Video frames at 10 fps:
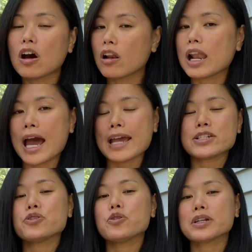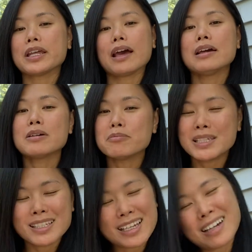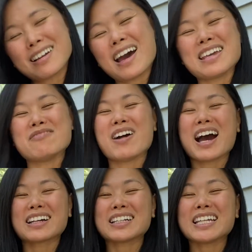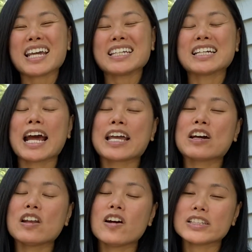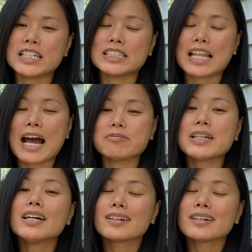ออนไลน์ช่วงนี้มีอะไรบ้าง นั่นเองยังไงก็รอติดตาม